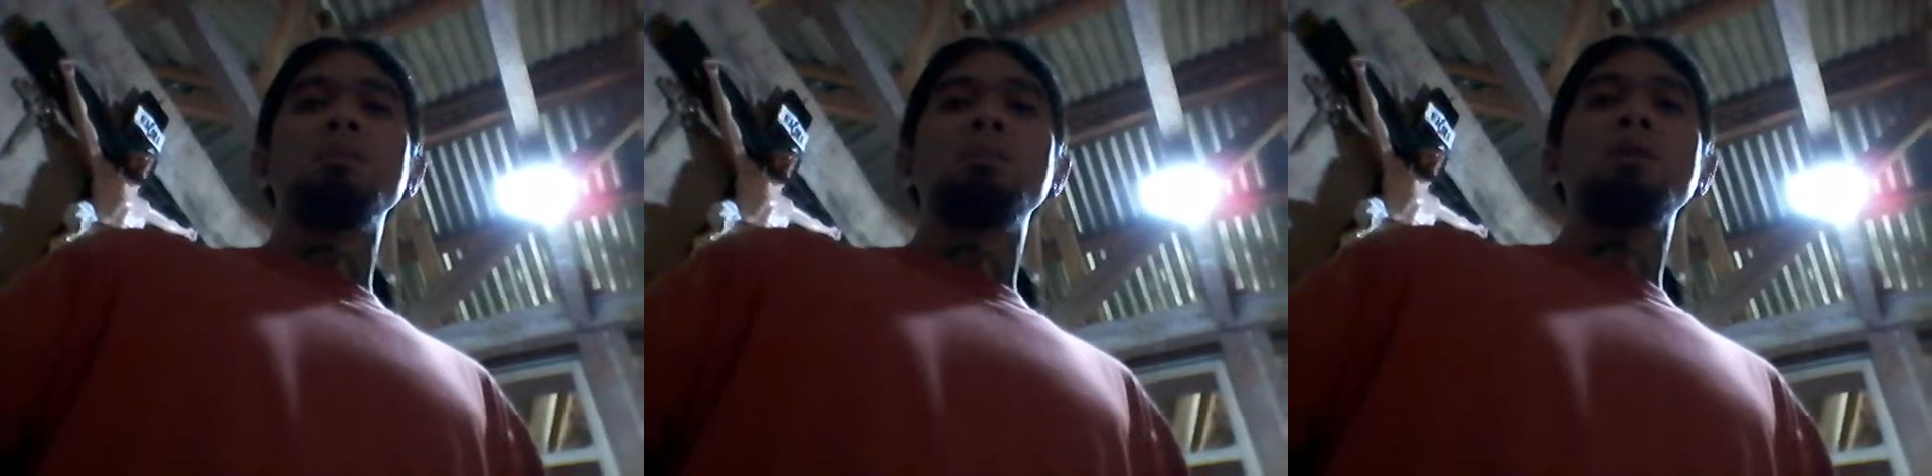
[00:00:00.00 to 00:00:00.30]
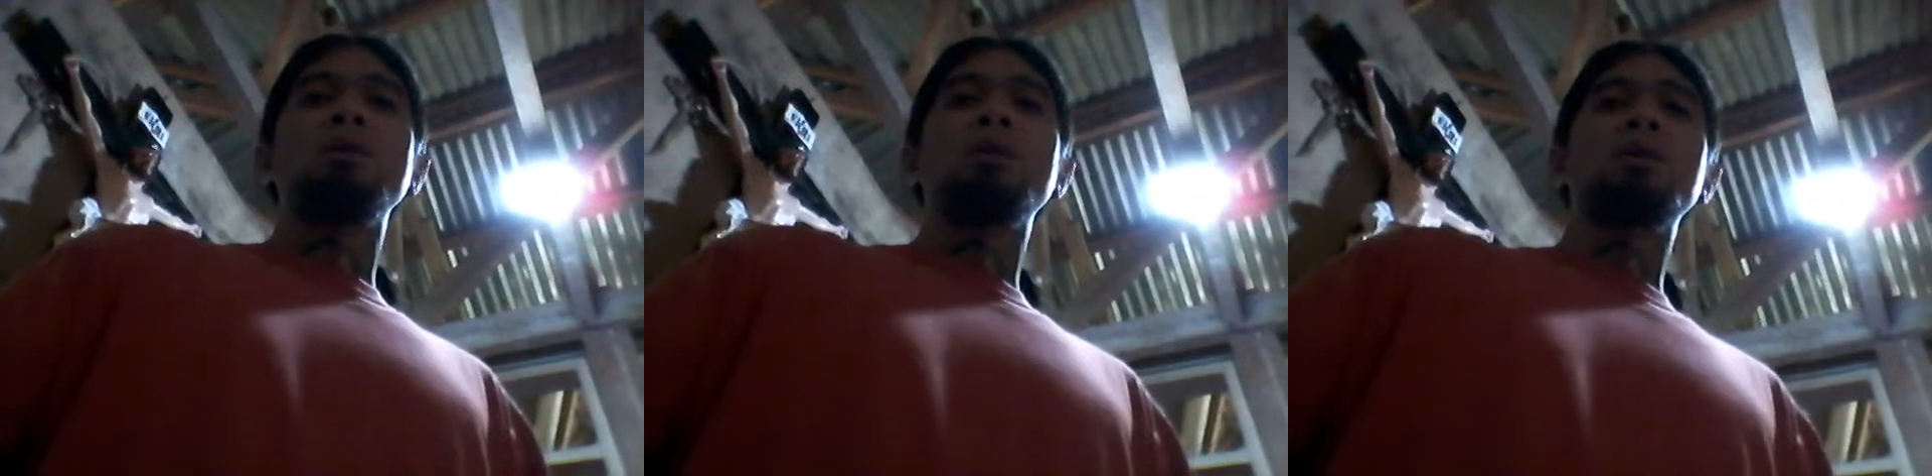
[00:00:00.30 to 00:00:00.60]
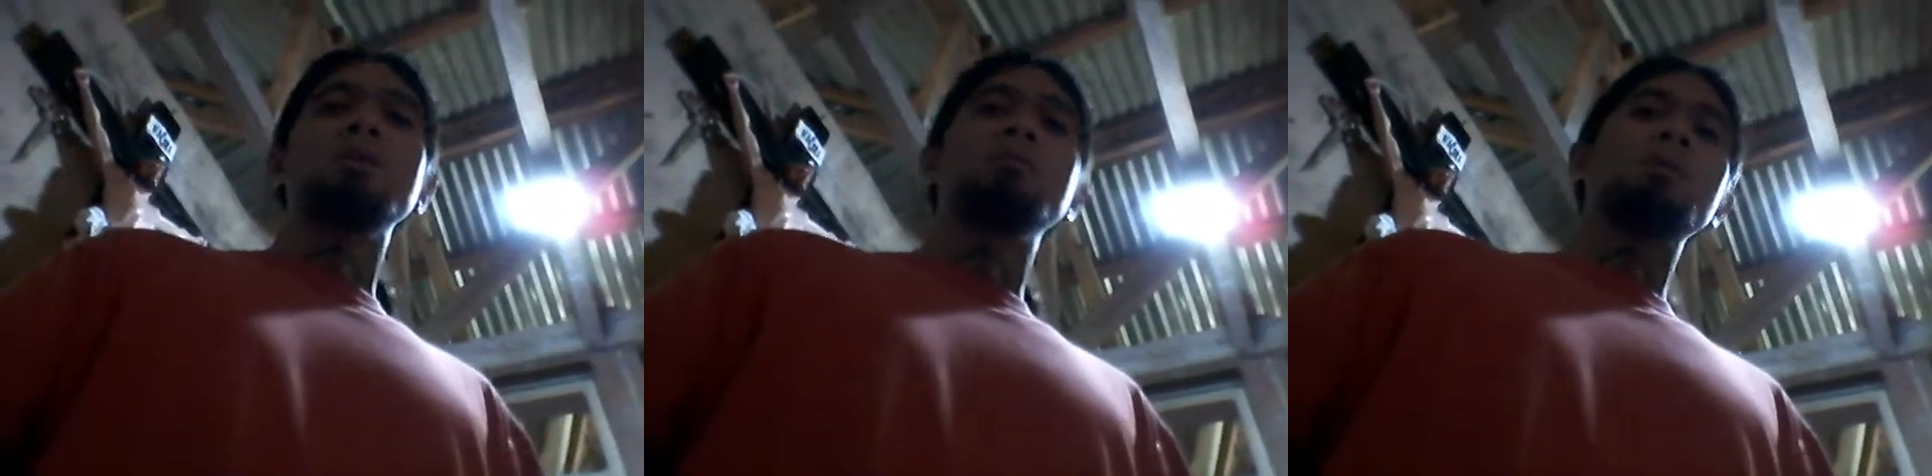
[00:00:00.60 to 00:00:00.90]
Pero ang
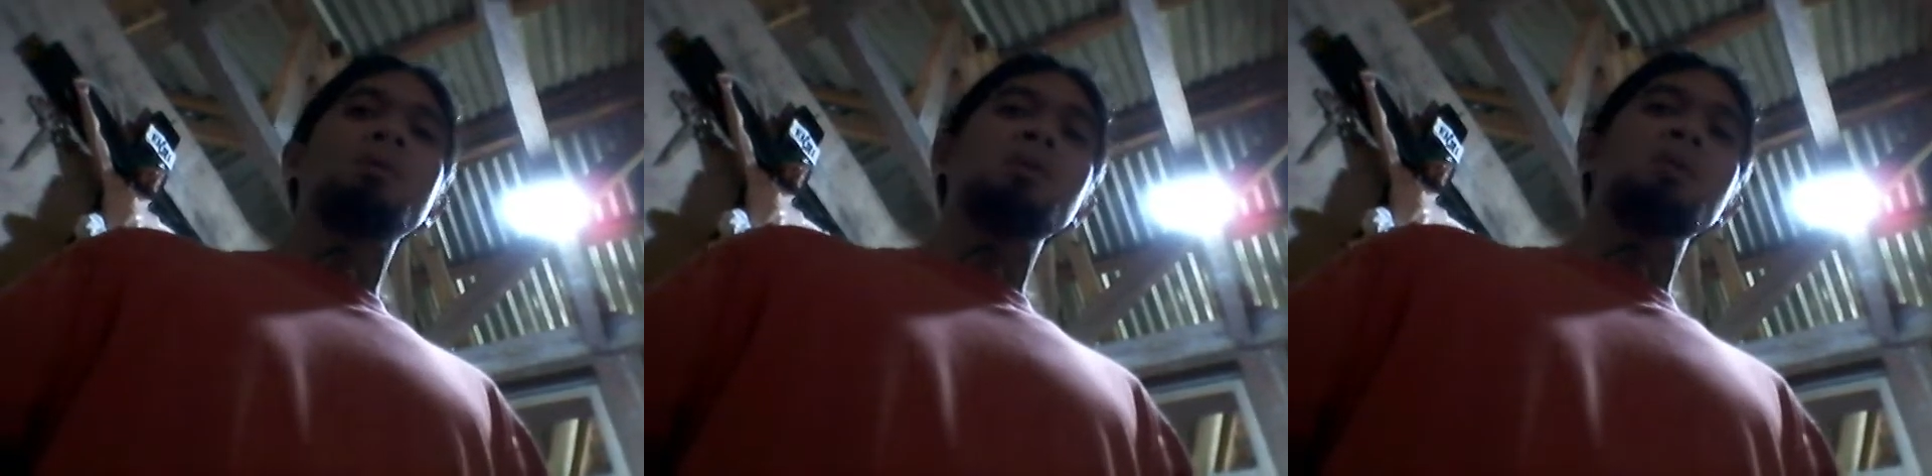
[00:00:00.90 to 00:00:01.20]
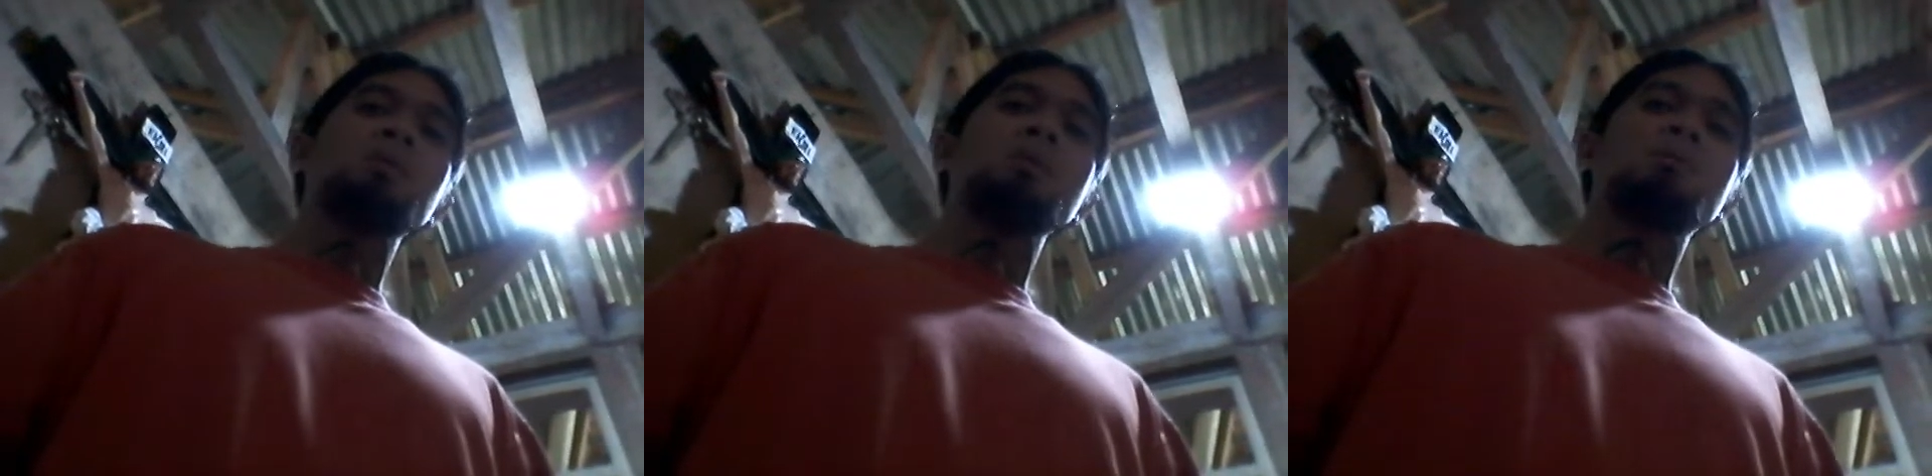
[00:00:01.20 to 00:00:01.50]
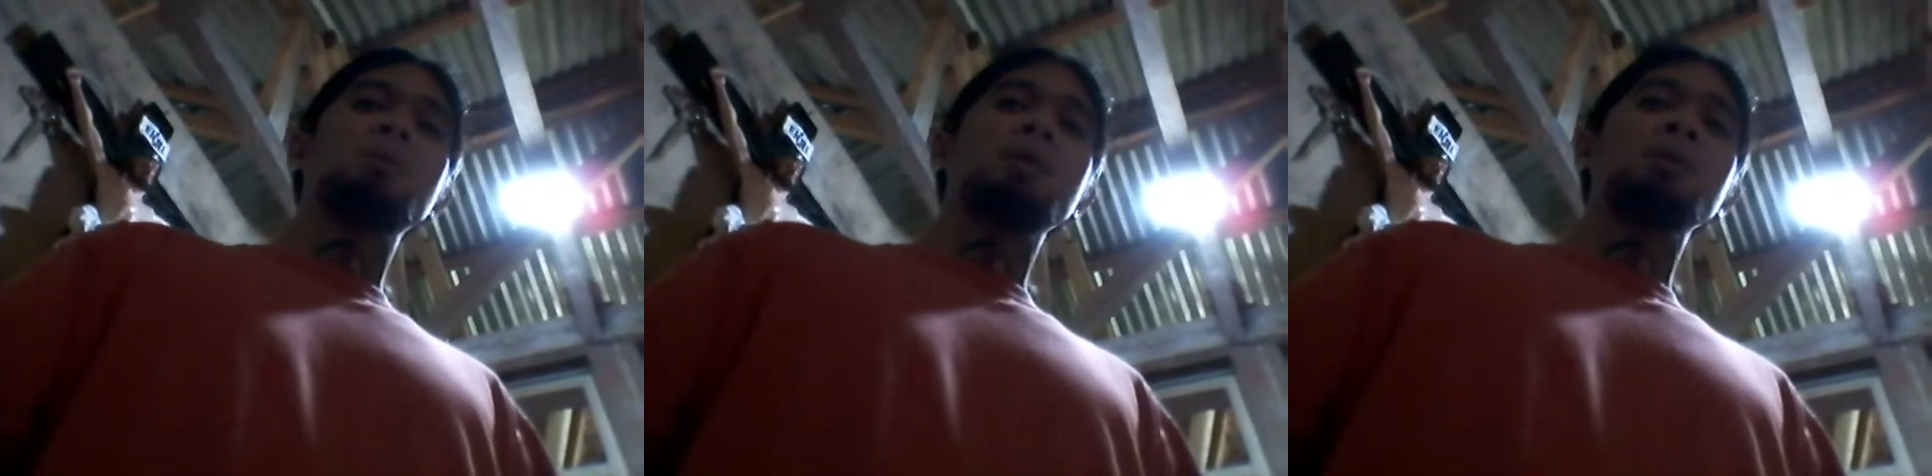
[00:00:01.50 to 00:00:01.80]
hitabo kay si
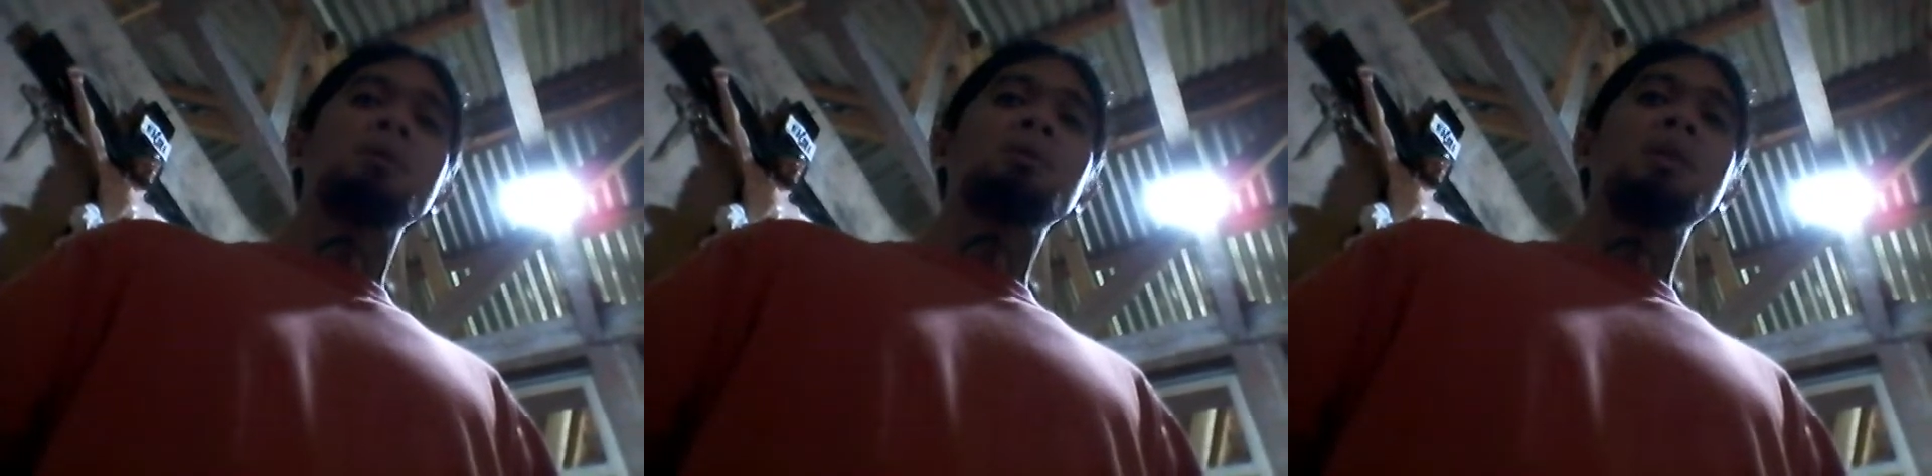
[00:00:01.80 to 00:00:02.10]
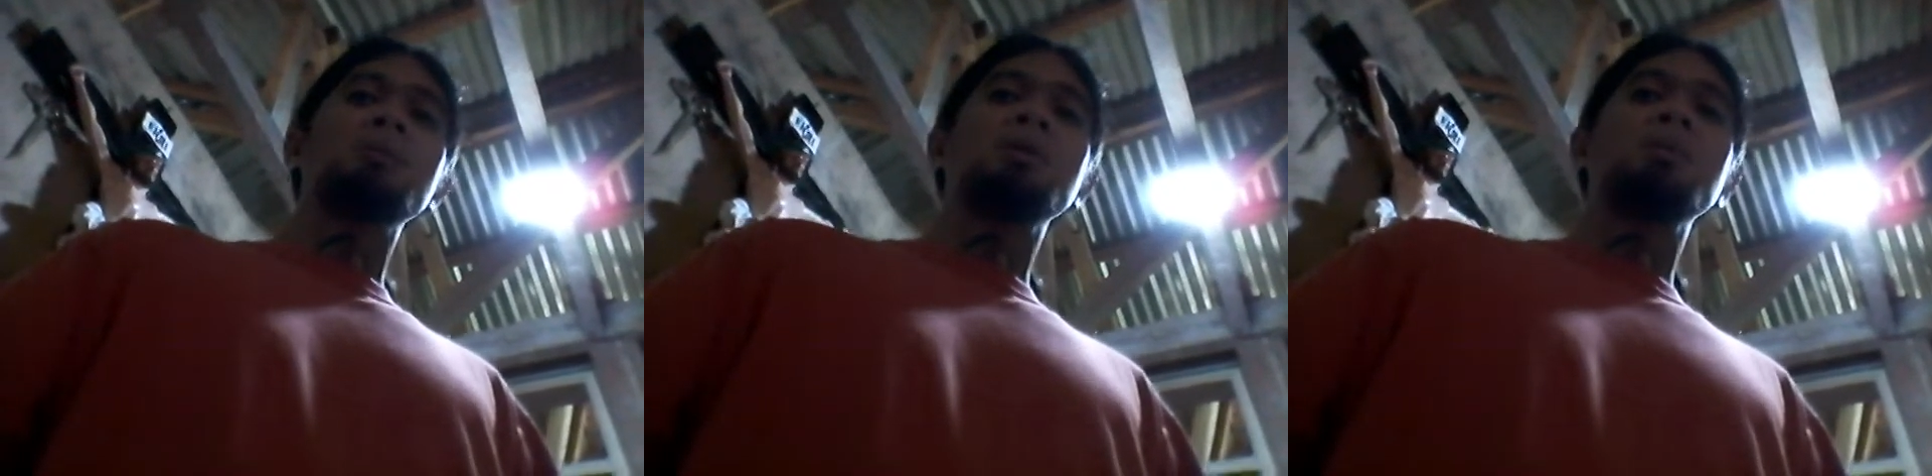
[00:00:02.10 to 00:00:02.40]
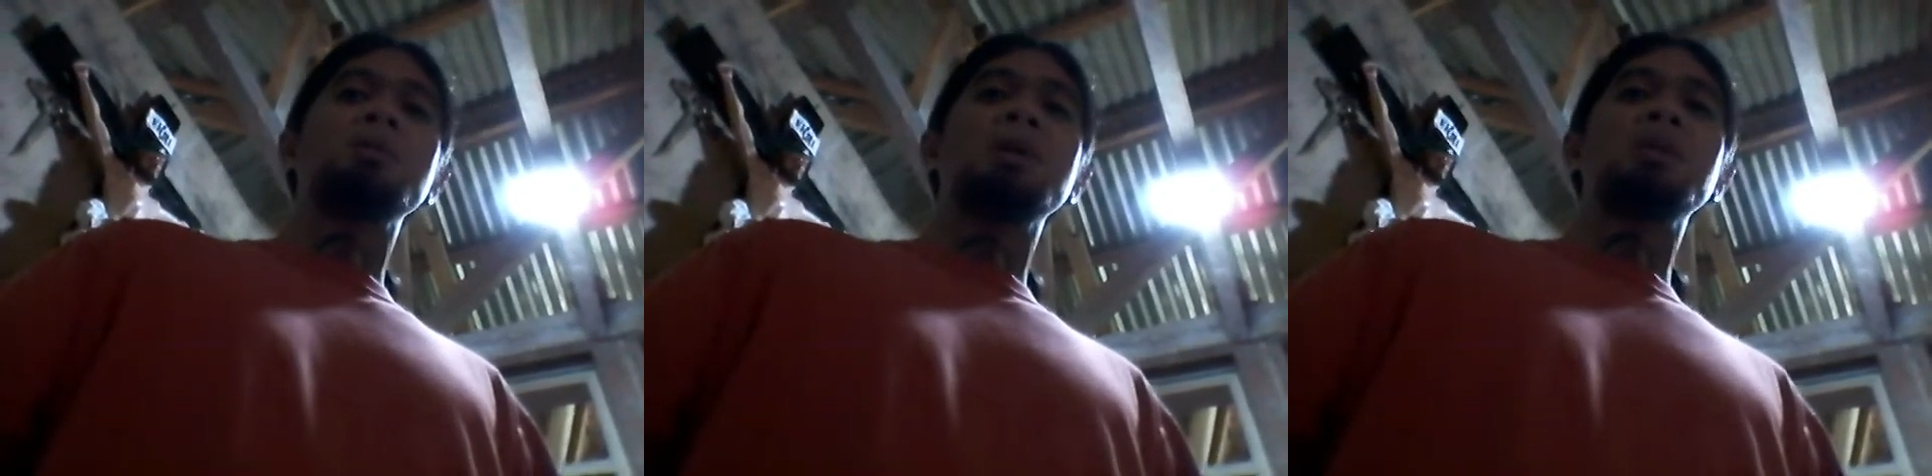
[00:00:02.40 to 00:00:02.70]
Lucifer, dotan
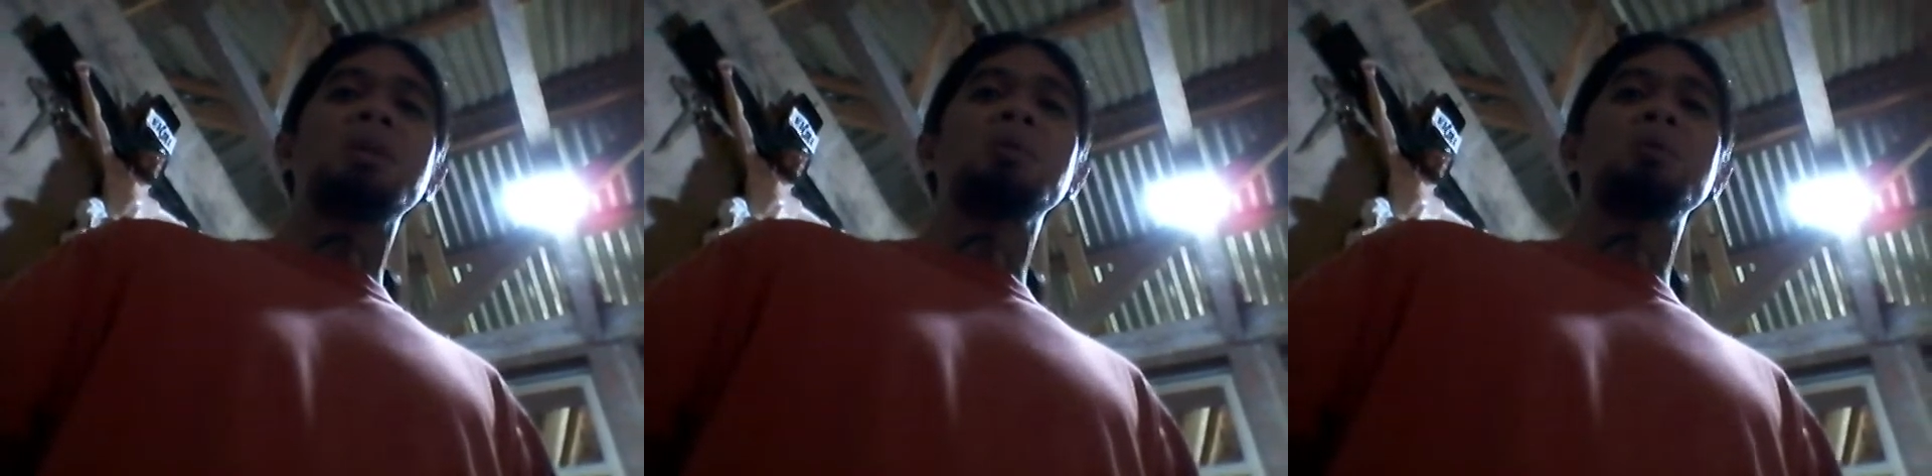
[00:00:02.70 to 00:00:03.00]
magbinuhatan,